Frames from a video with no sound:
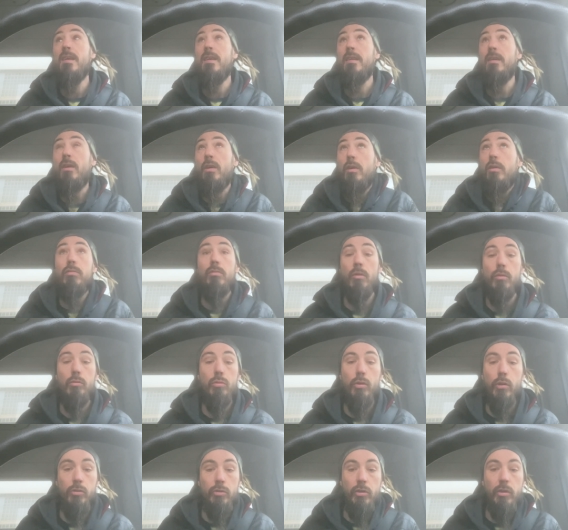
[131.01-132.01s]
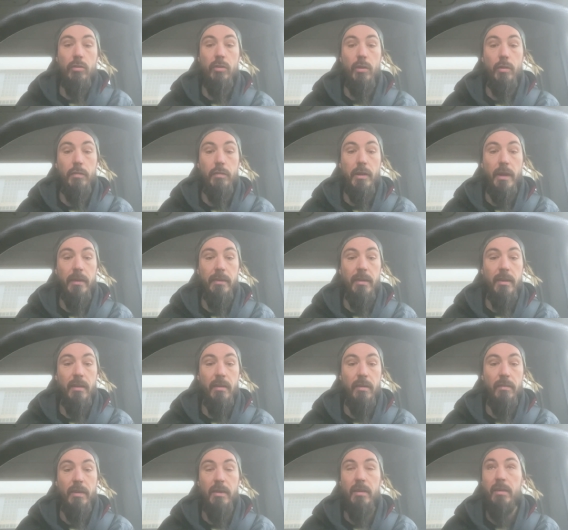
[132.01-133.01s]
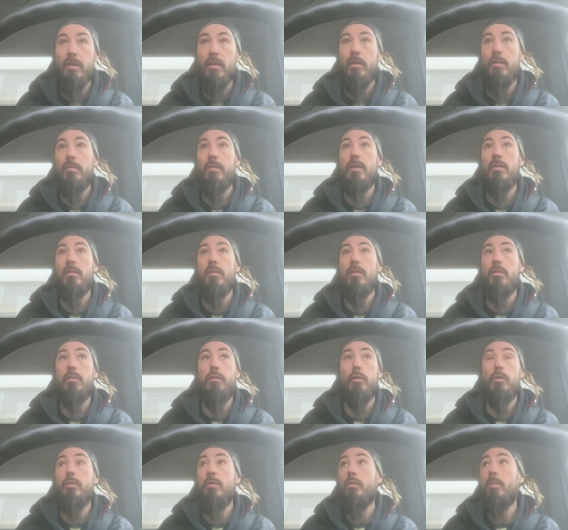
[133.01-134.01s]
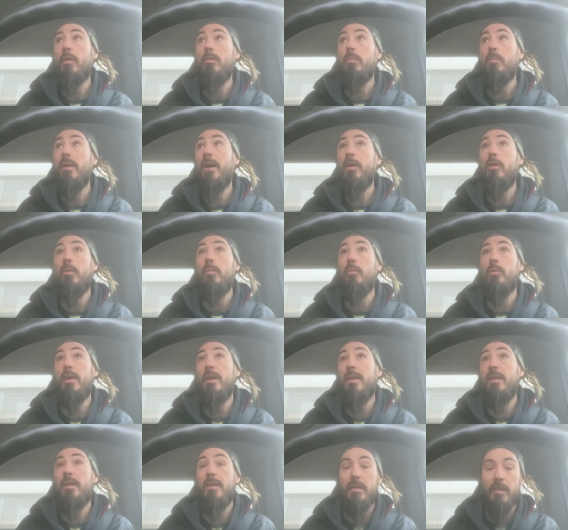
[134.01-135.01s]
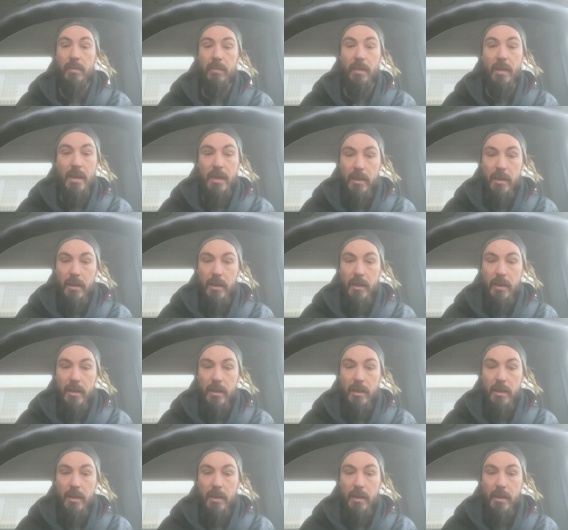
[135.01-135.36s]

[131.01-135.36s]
ja, ich, natürlich schieße ich auf kleine Kinder, wenn die irgendwie geflüchtet übers Meer kommen oder ähnliches.